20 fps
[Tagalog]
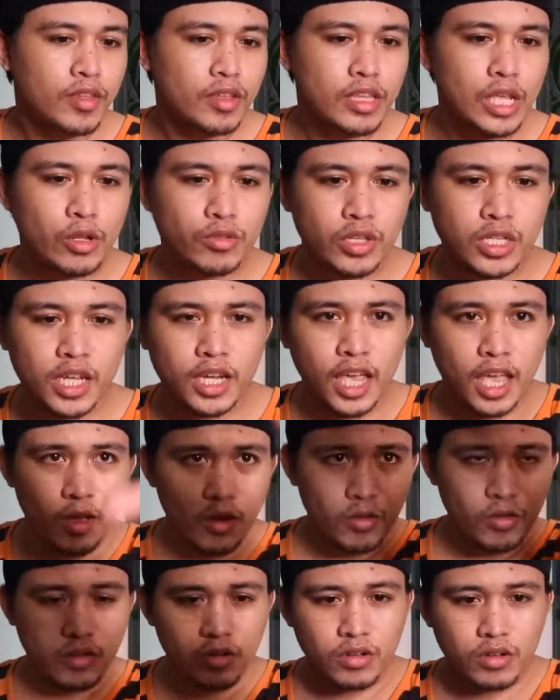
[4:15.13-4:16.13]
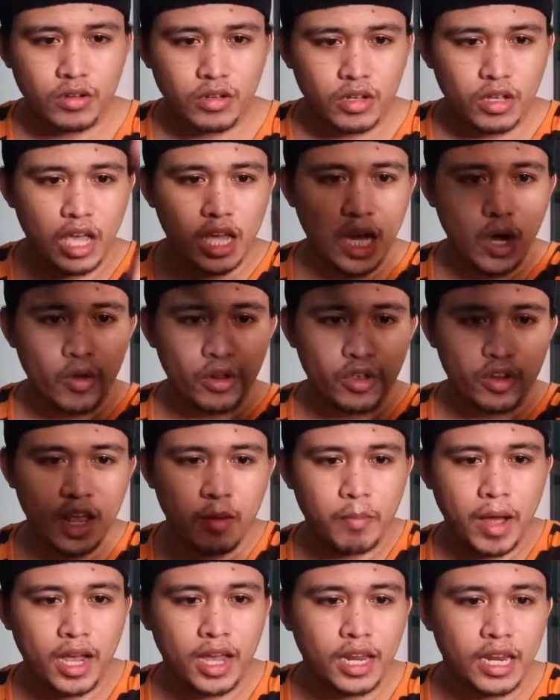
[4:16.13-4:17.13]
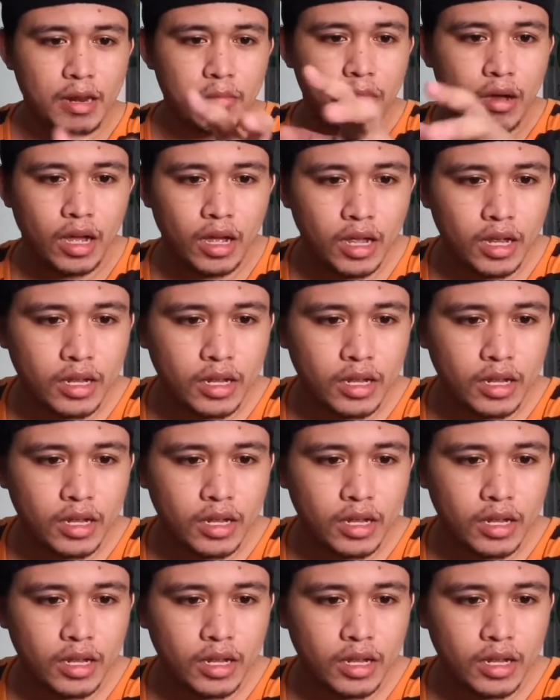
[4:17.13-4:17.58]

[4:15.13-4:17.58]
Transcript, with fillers: Nindot ni siya kay oh. Ikaw ra jud iyang pahanginan ba?